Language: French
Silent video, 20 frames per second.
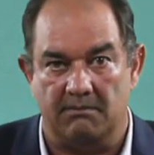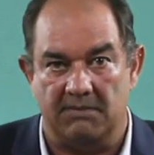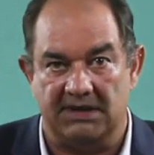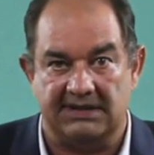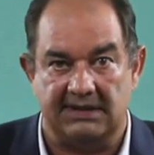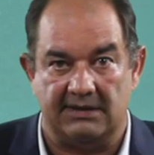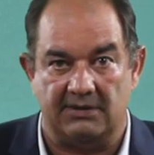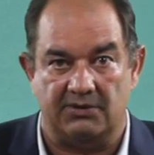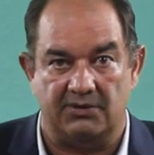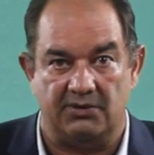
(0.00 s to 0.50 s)
mais
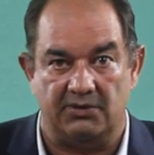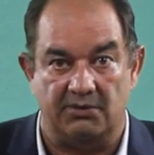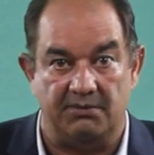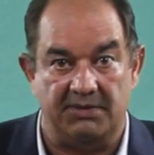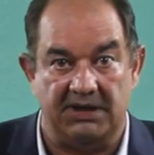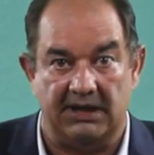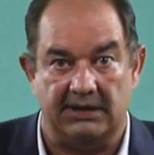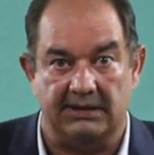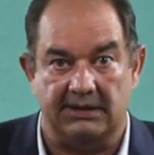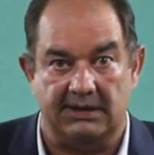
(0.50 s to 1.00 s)
cette
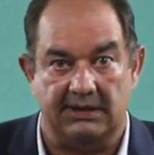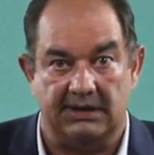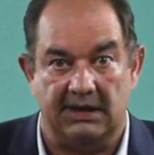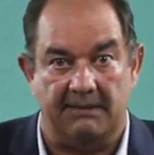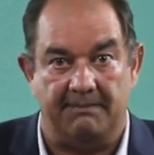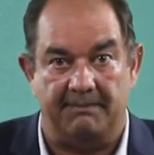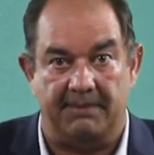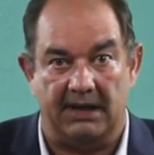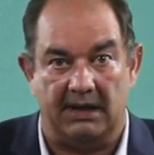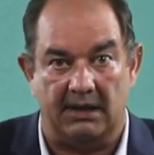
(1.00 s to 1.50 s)
autonomie est
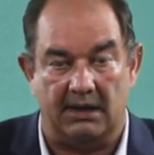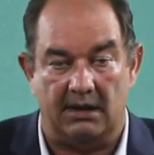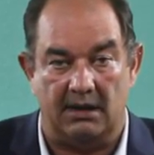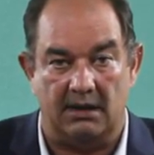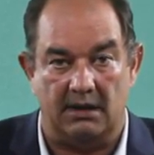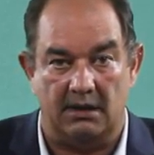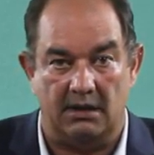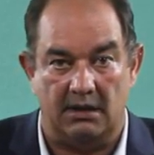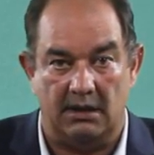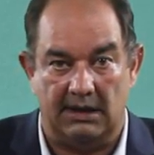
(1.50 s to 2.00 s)
dictée par
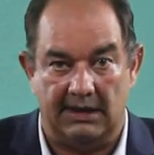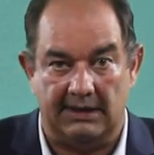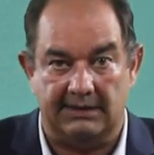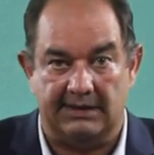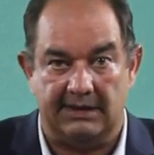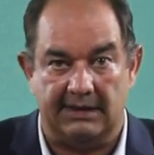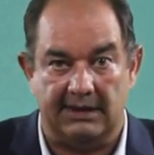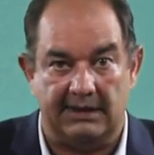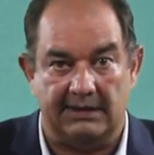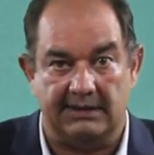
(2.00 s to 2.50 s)

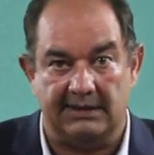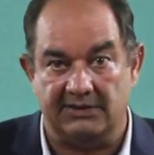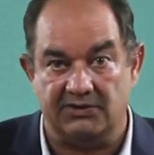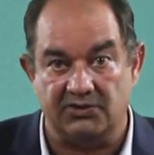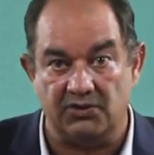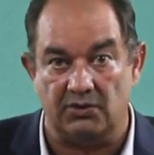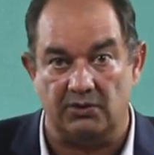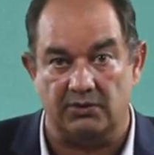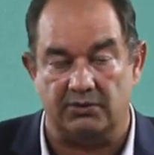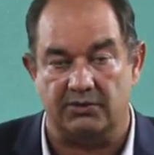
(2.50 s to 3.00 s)
l'intérêt
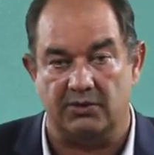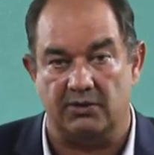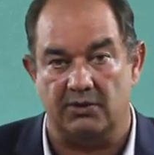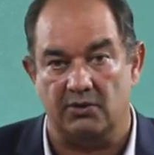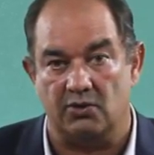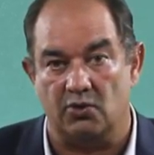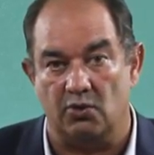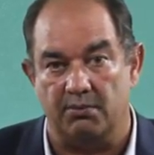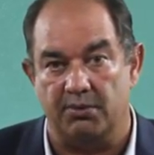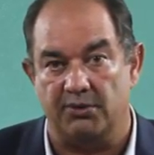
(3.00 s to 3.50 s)
des autres
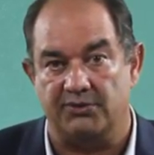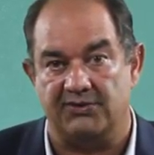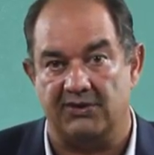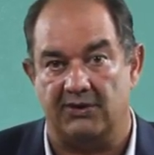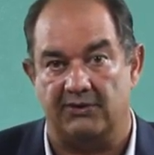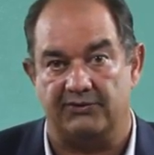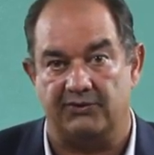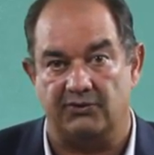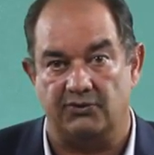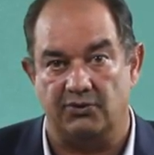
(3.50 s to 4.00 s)

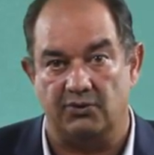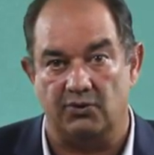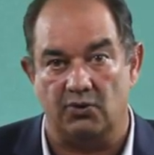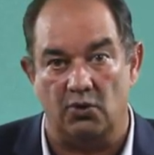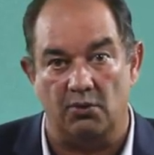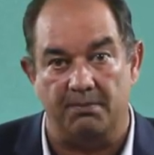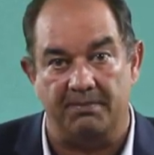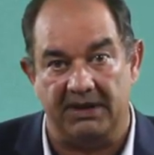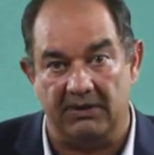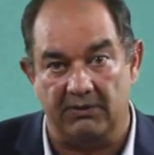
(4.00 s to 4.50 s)
composantes du
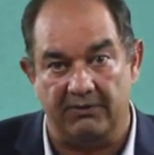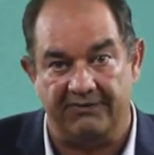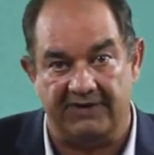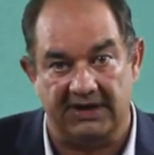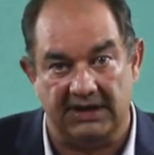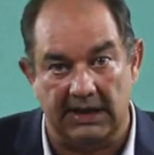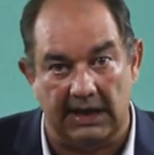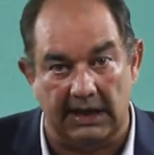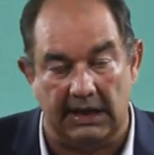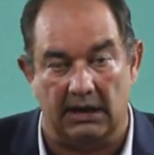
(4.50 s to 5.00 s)
groupe et au
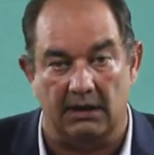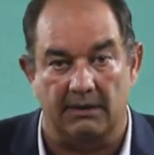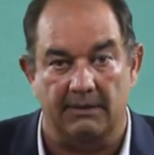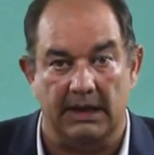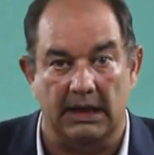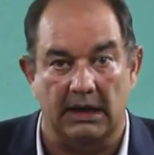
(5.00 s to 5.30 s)
final,